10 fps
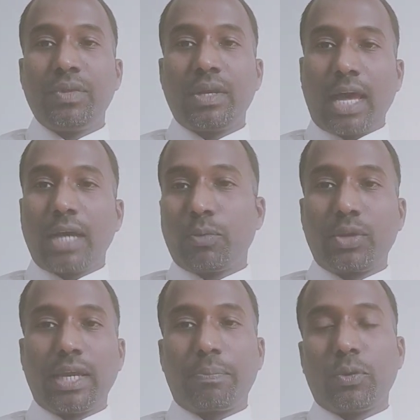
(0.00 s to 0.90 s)
நாக்பூர்
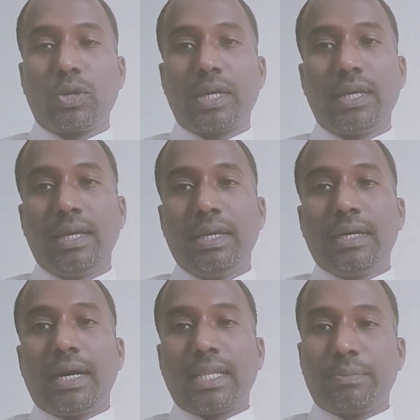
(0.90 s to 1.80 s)
ஏர்போர்ட்டு
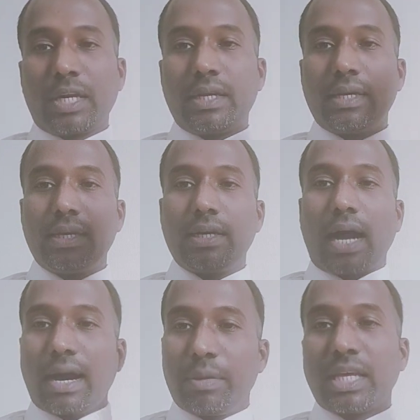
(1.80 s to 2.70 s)
அது மாதிரி
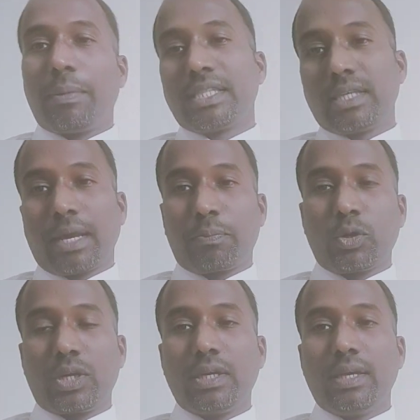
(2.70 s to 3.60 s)
அகமதாபாத்
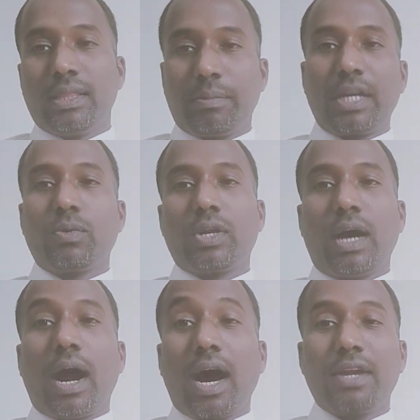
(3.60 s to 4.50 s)
ஏர்போர்ட்டு இந்த மாதிரி ஒரு
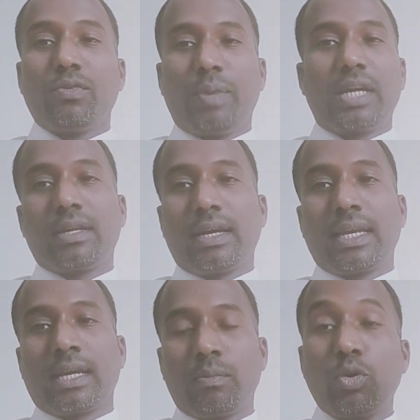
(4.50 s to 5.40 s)
ஆறு விமான
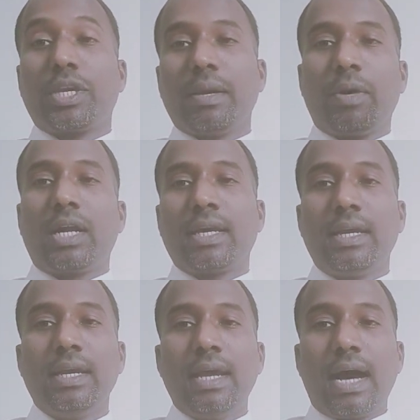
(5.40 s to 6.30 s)
நிலையங்கள் முக்கியமான
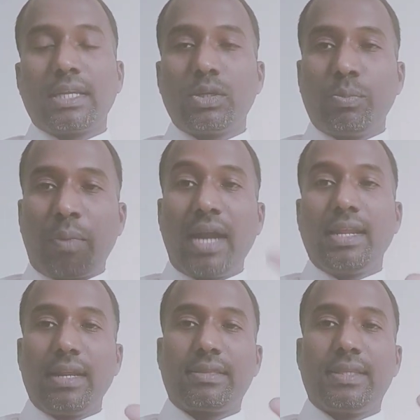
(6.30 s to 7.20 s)
அதாவது
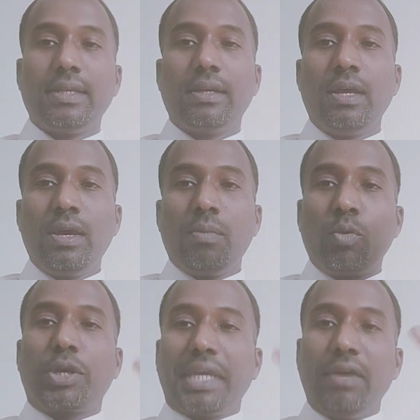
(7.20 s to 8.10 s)
மாநிலத்தின்
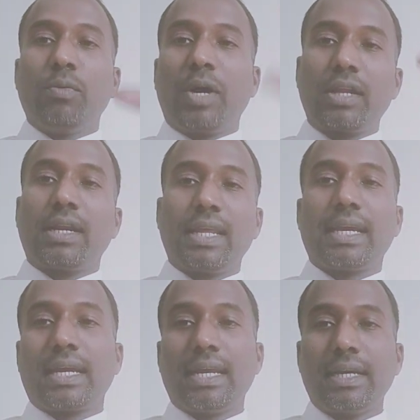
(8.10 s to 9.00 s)
முக்கிய விமான
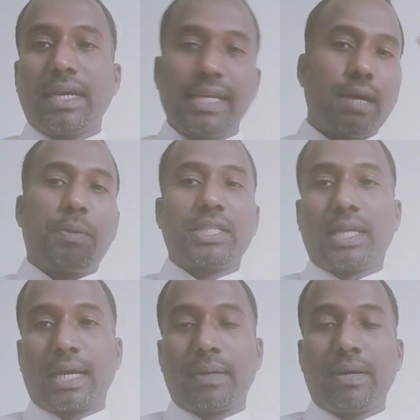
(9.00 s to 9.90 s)
நிலையங்களை
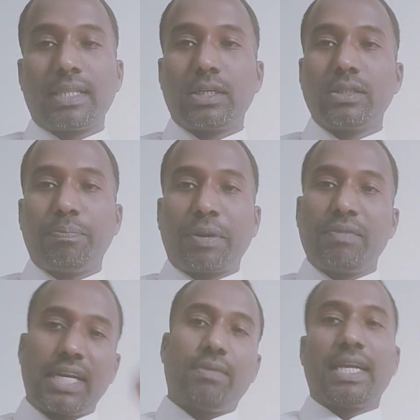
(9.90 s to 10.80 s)
கையகப்படுத்தினாங்க அதாவது
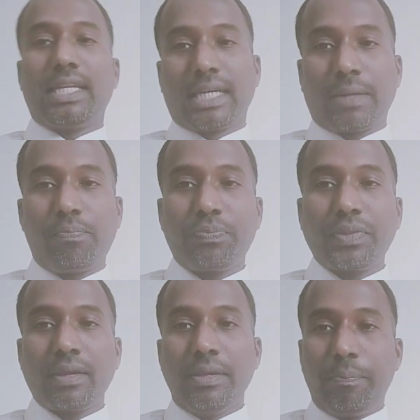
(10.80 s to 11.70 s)
ப்ரைவேட்டாக வாங்கிட்டாங்க
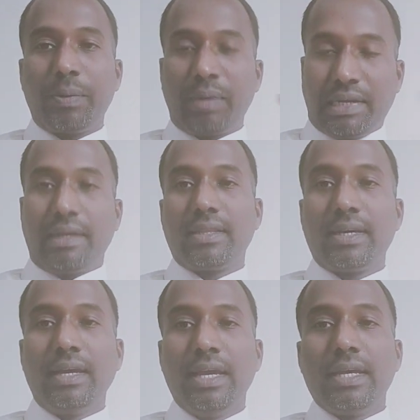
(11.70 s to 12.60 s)
இப்போ மற்றதை
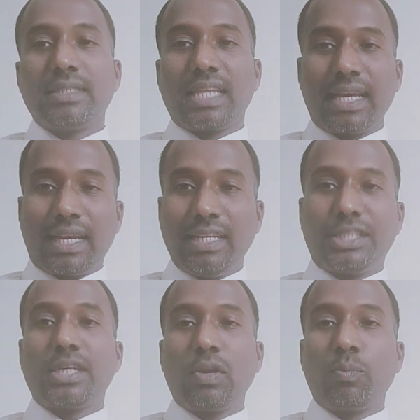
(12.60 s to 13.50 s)
சில
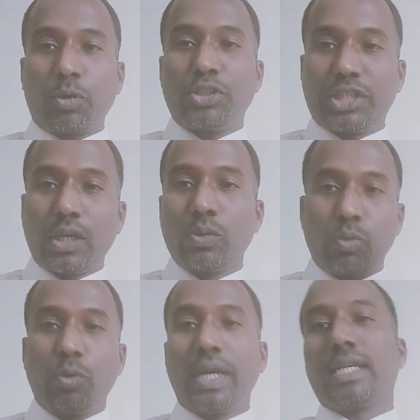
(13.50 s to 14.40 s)
கிளர்ச்சிகளும் புரட்சிகளும்
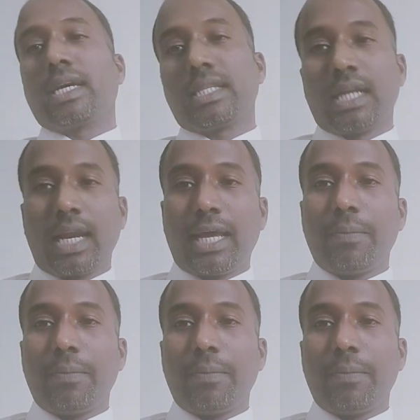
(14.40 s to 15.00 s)
உருவெடுக்கிறதுனால